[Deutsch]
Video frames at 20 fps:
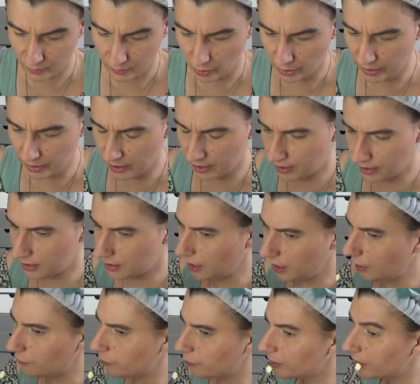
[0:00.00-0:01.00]
Heute ist das
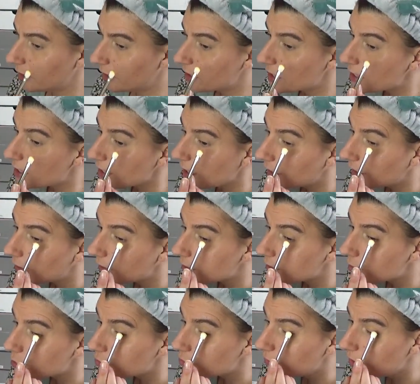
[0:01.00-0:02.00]
Licht von dieser Seite
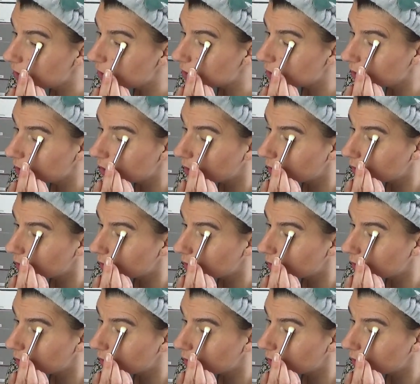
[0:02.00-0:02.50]
so schwierig.